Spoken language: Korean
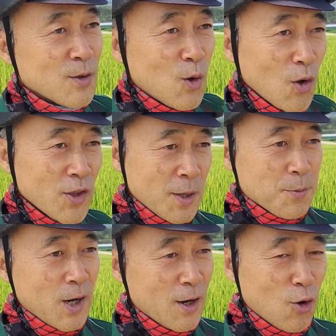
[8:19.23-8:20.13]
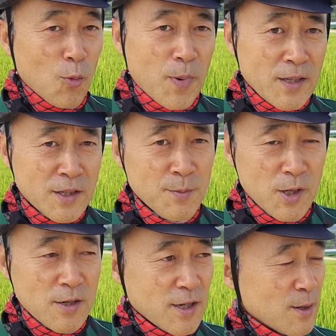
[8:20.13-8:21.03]
꽃잎과
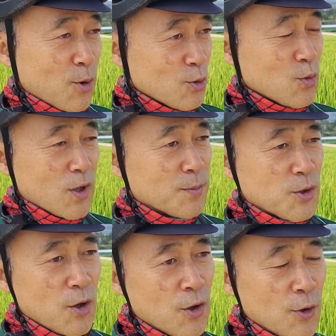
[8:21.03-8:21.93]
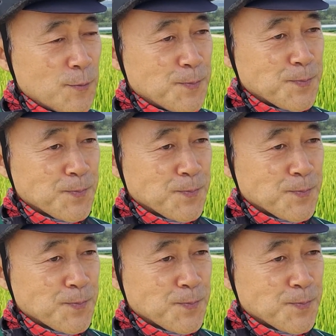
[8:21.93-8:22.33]
꽃받침을 잘 볼 수가 없어요